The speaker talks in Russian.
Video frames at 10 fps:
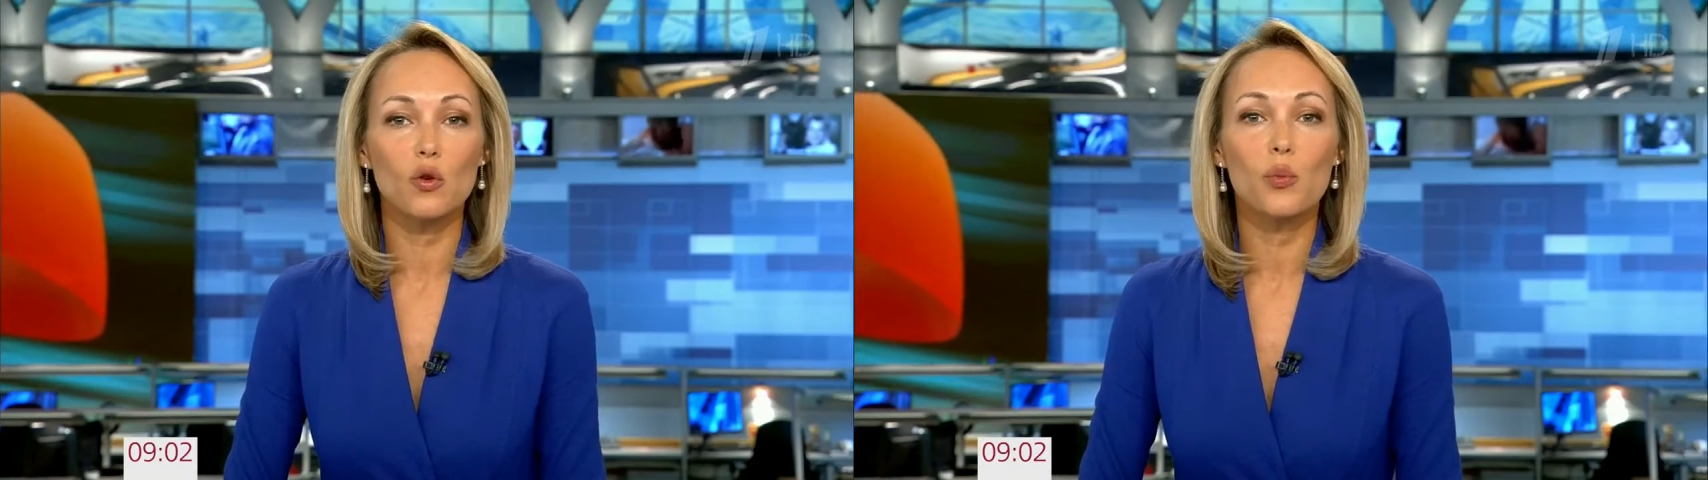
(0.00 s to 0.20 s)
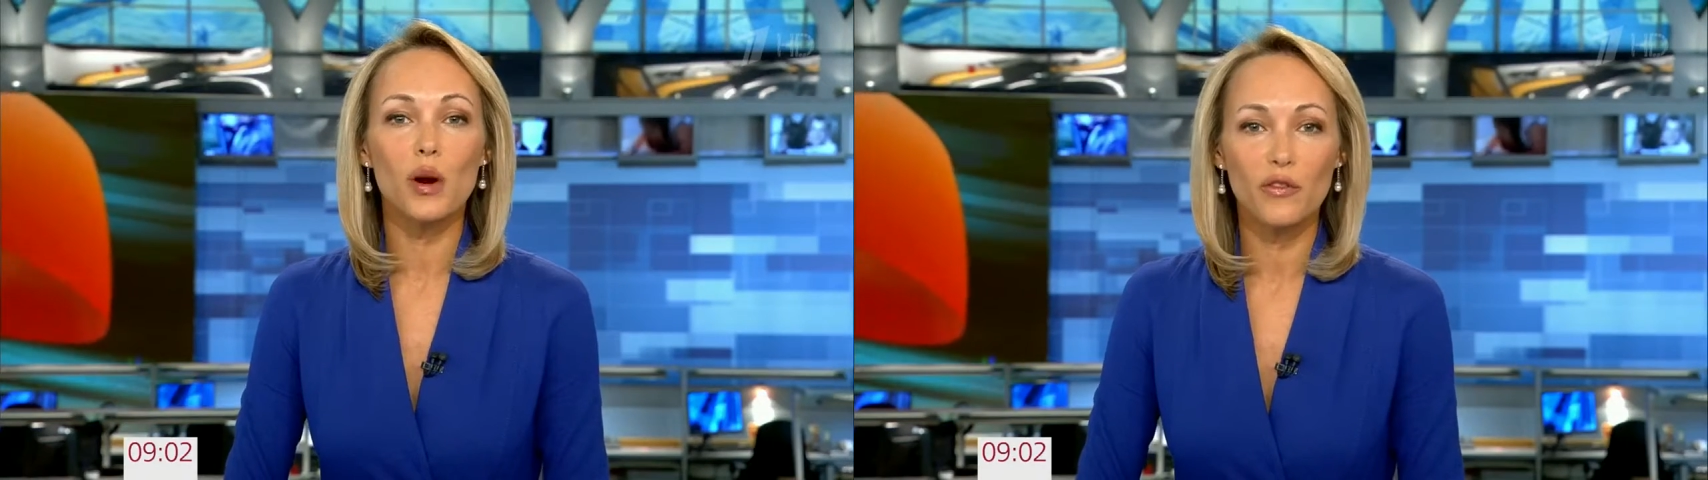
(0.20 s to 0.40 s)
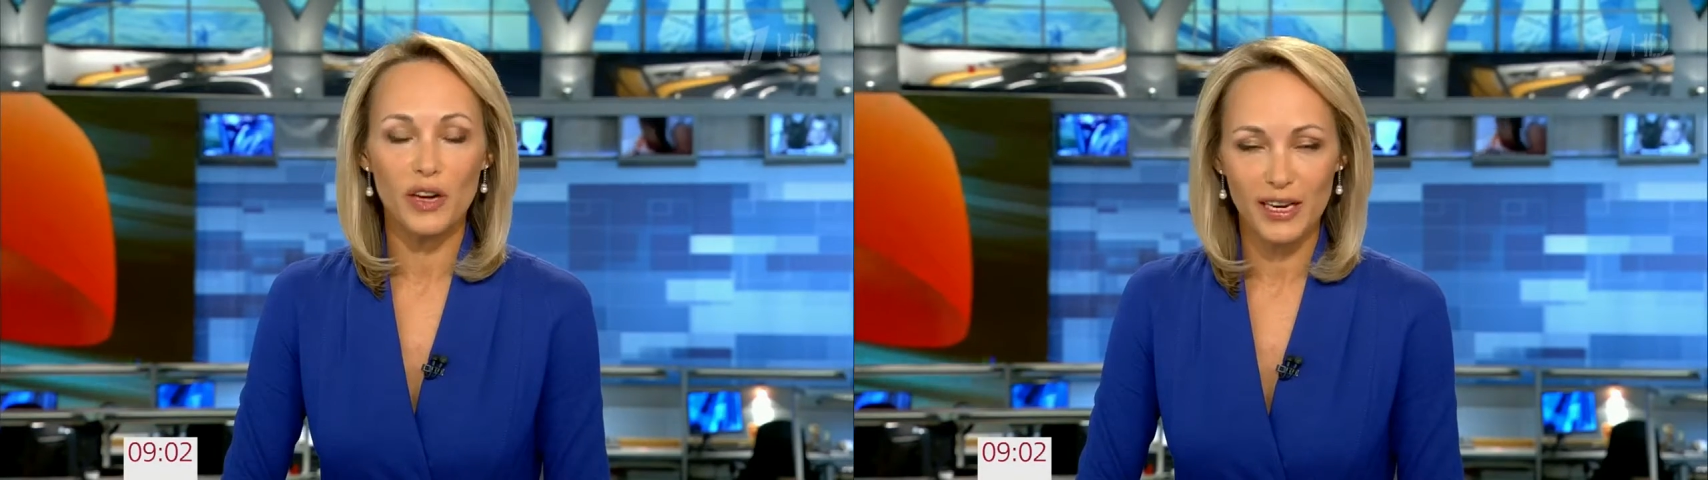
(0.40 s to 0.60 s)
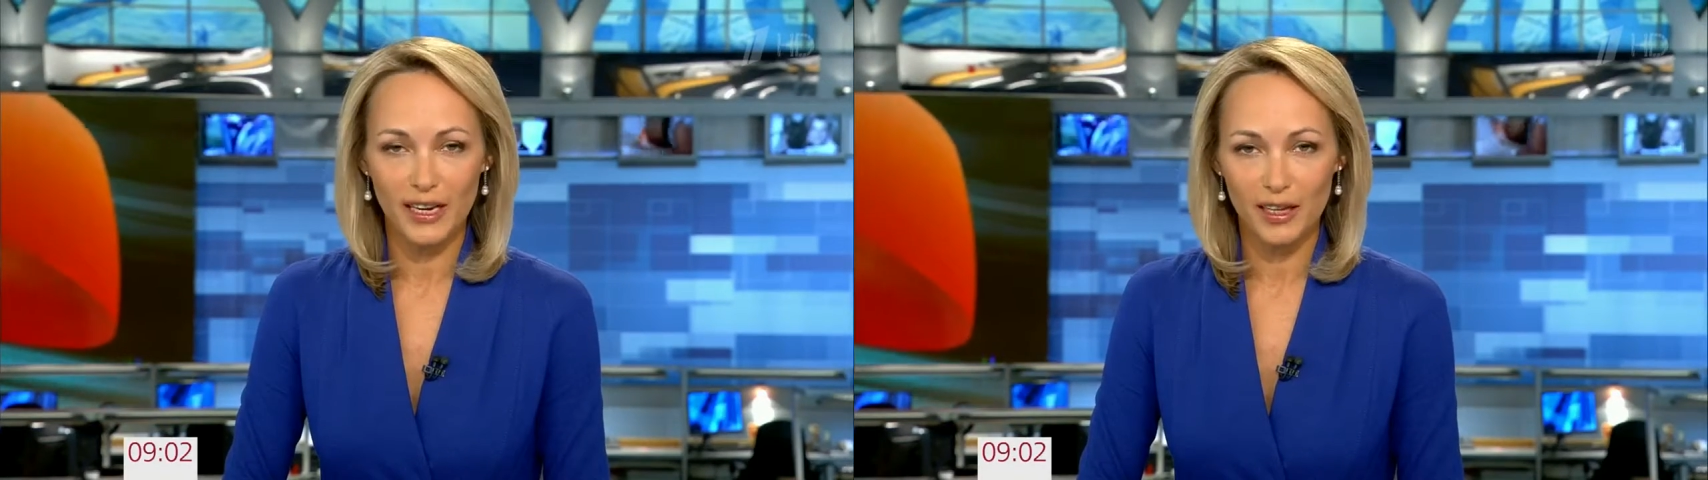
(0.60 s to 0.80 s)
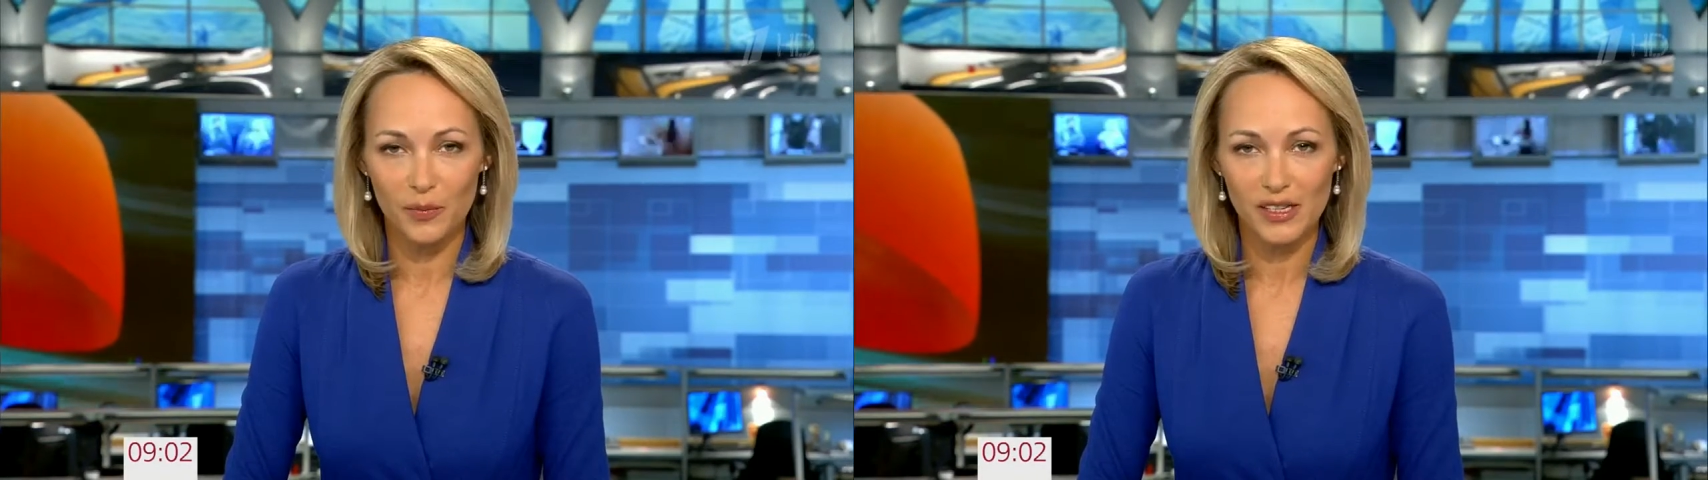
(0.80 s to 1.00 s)

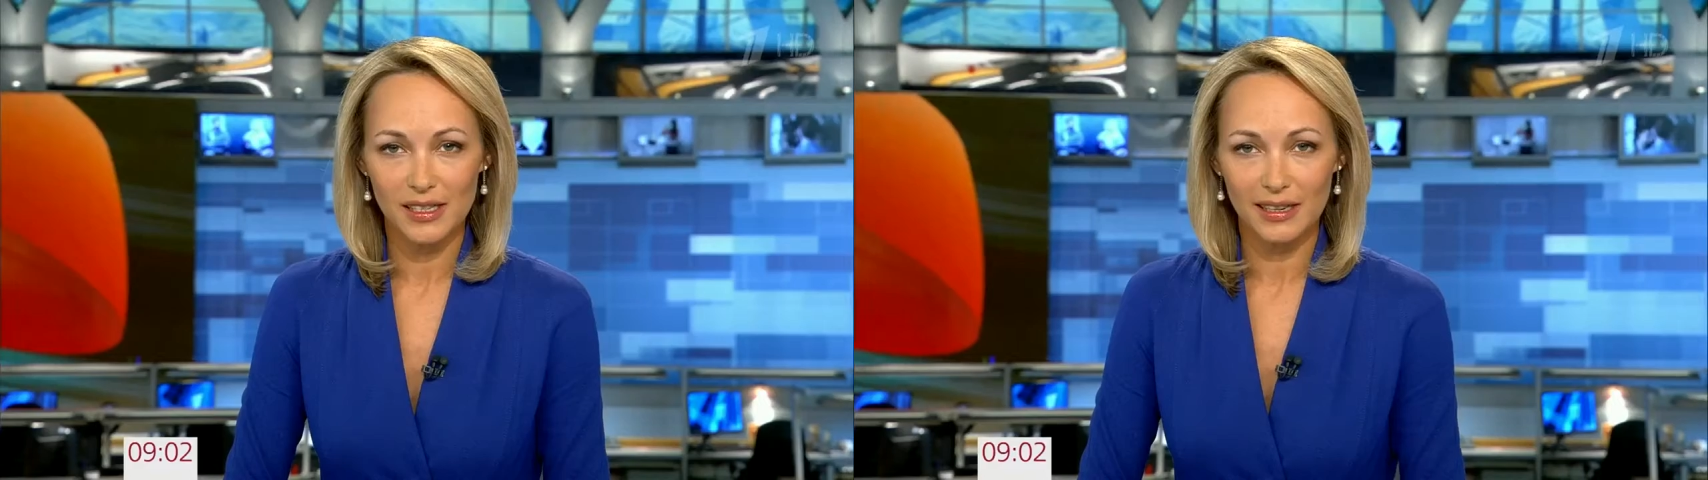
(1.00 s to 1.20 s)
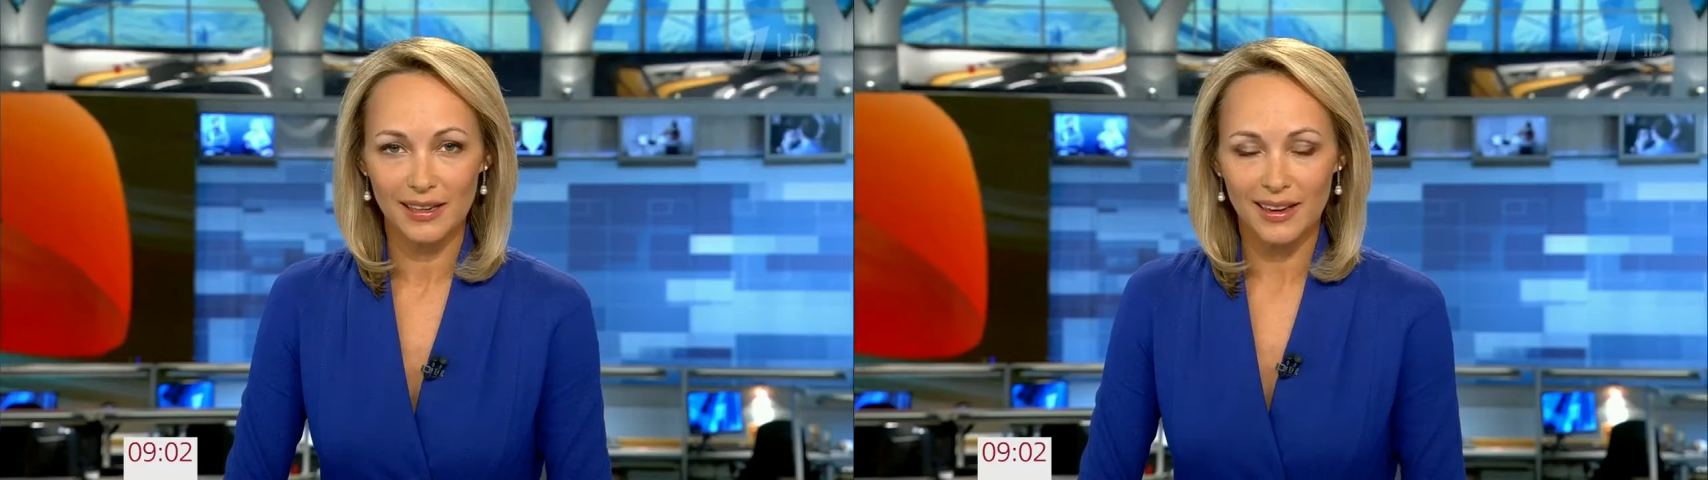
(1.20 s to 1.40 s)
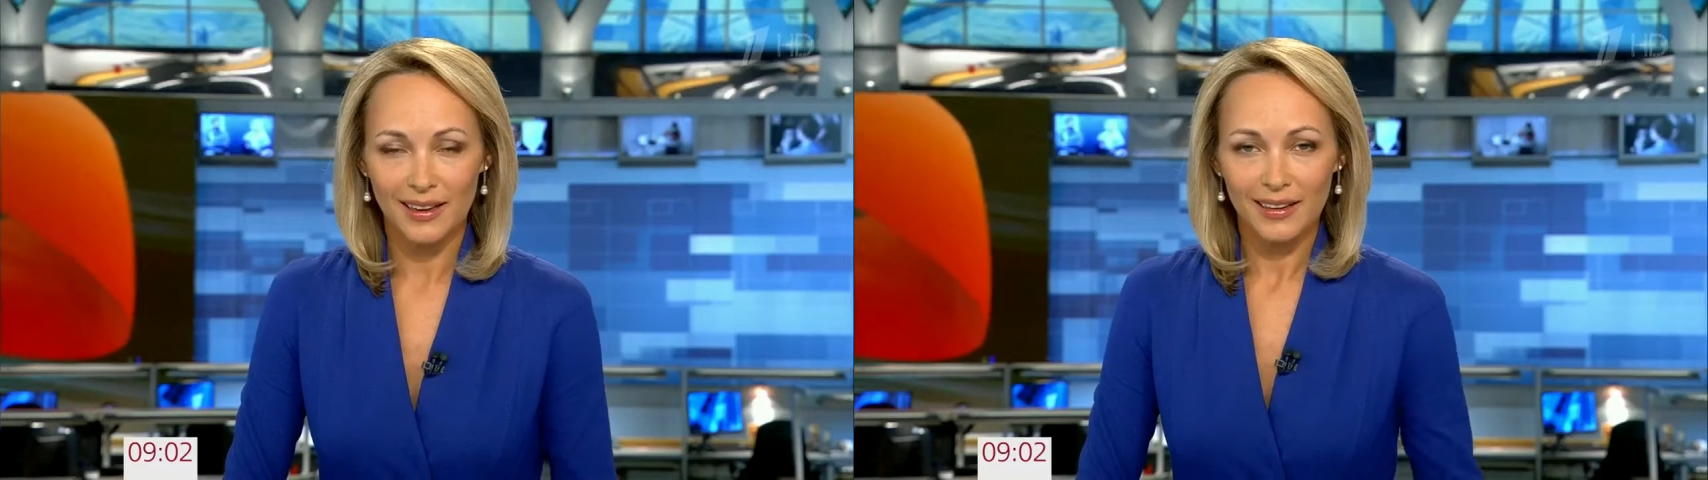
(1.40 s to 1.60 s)
управления на местах.